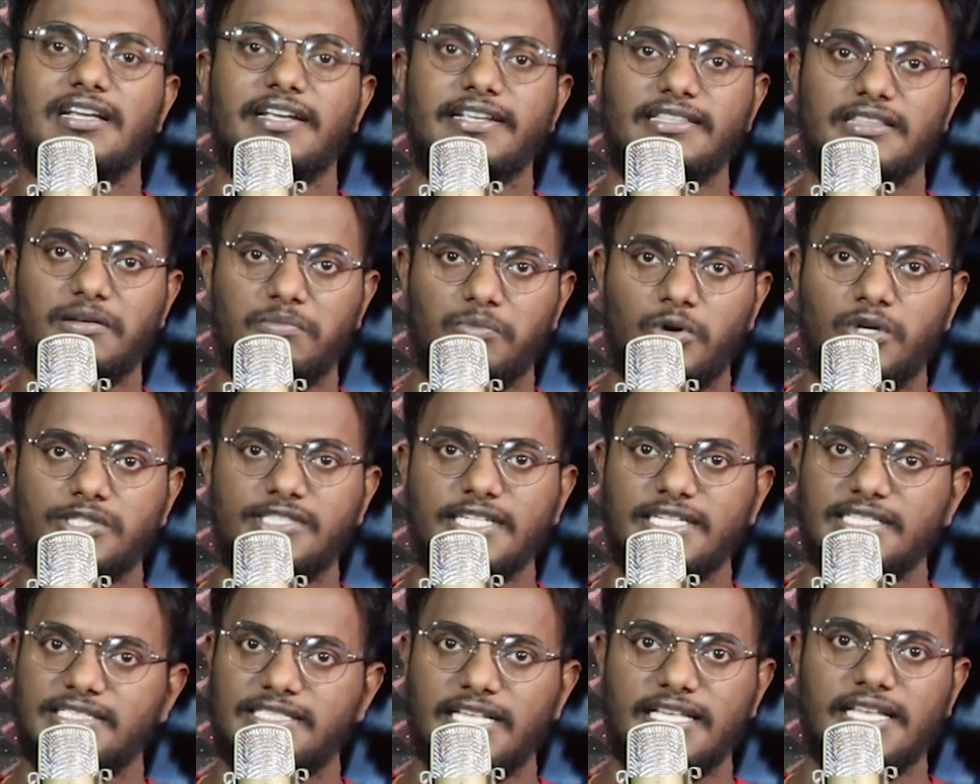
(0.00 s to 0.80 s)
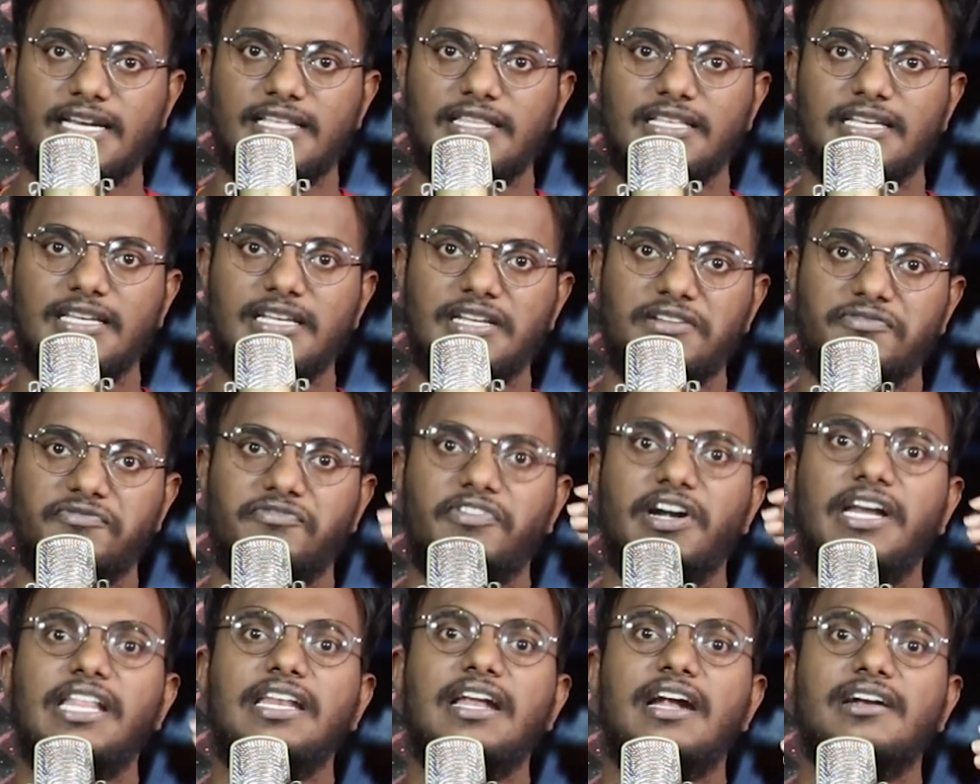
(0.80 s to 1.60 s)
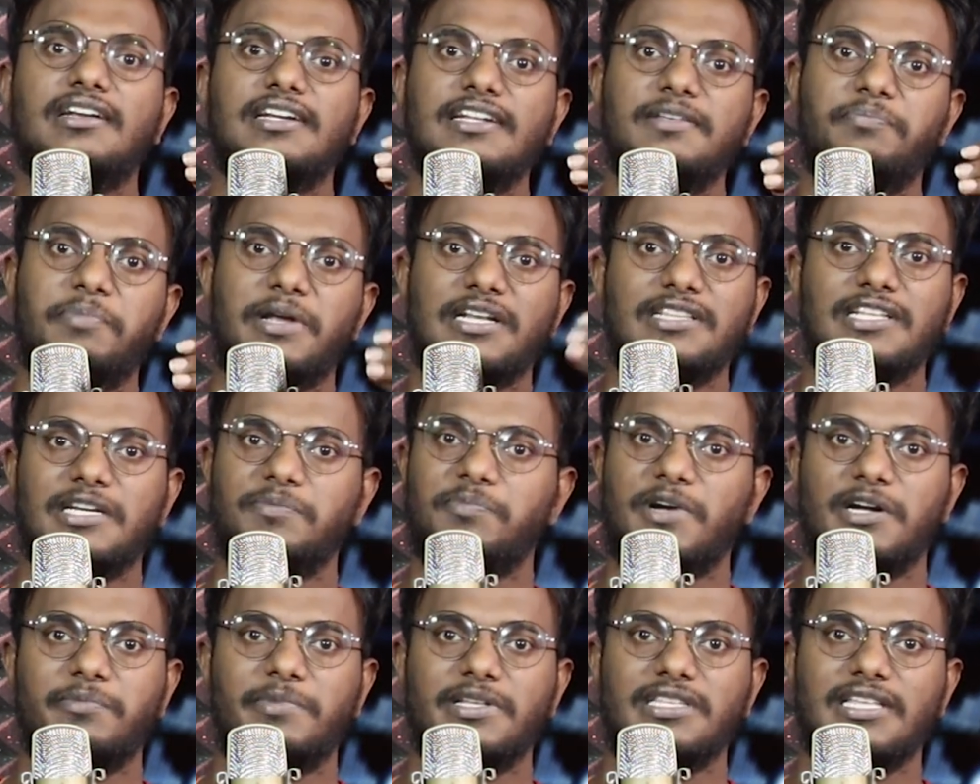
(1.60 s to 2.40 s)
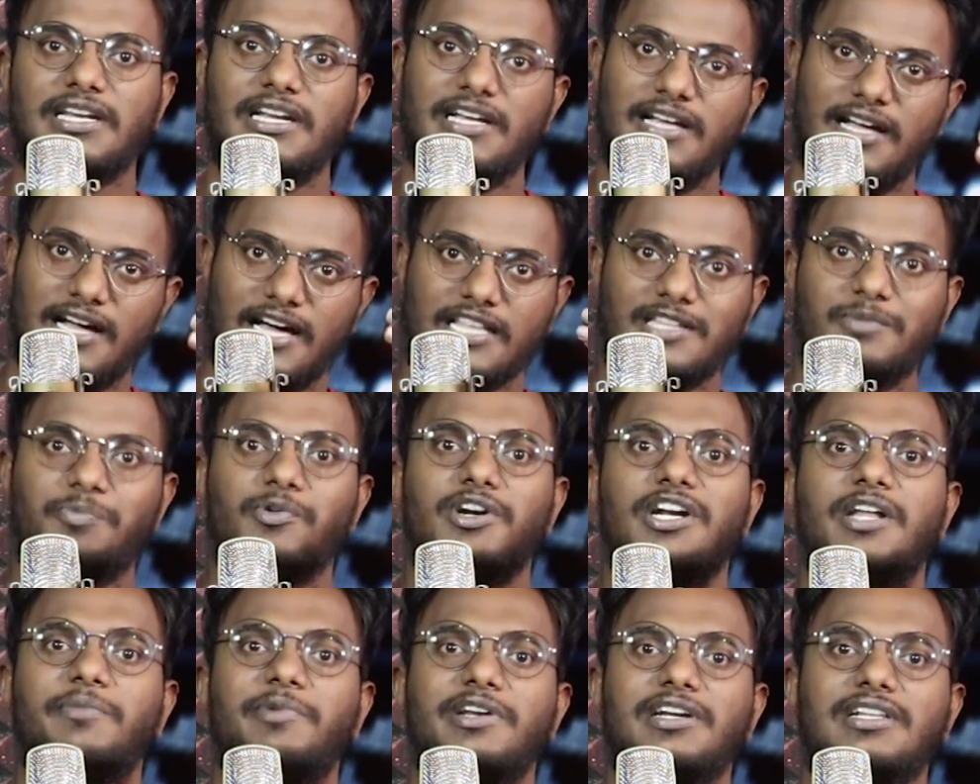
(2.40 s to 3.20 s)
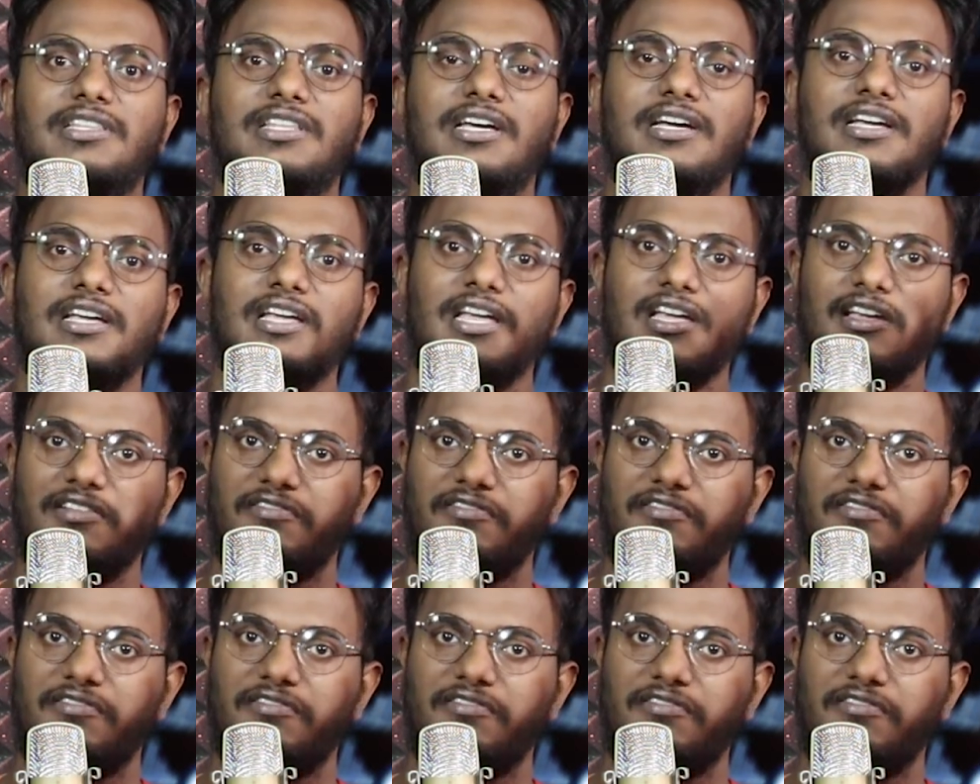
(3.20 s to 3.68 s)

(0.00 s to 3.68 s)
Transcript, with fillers: இந்த மோசடி செய்கிறது வெளிநாட்டில் பிறந்திருப்பாங்க பார்த்தீங்கன்னா அது போல நபர்கள் தான்